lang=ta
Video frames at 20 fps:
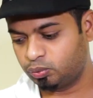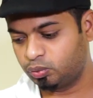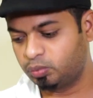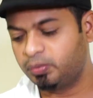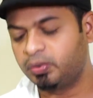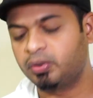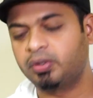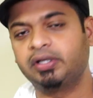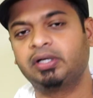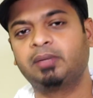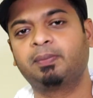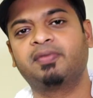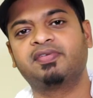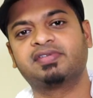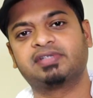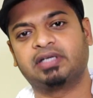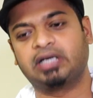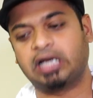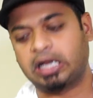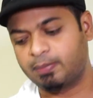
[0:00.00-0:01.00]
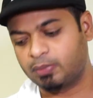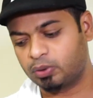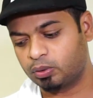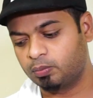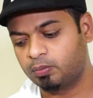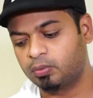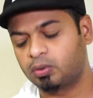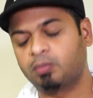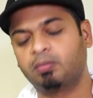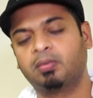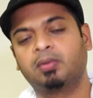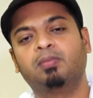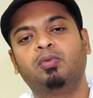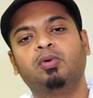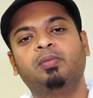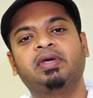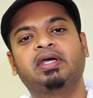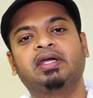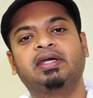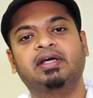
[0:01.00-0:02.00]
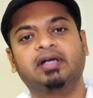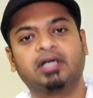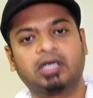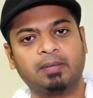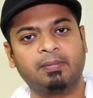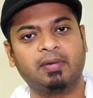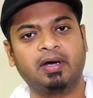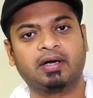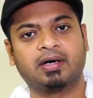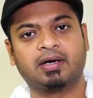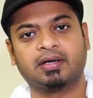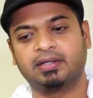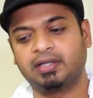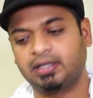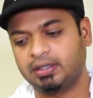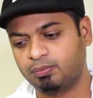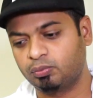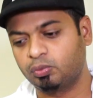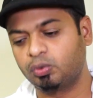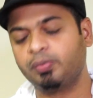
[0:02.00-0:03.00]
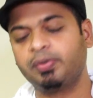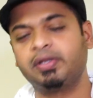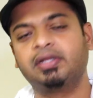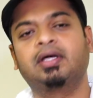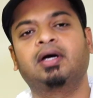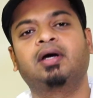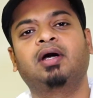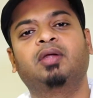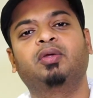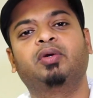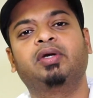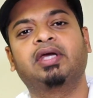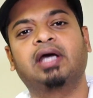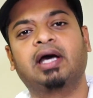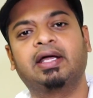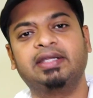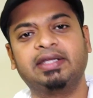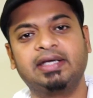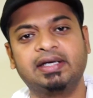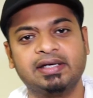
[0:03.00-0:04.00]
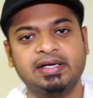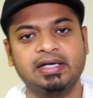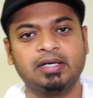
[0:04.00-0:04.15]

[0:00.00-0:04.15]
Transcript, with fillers: பூமியோட ஈர்ப்பு விசை நாம் ரொம்ப ரொம்ப பூமிக்கு நெருக்கமாக இருக்கிறதால பூமி தான் அதோடைய அதிக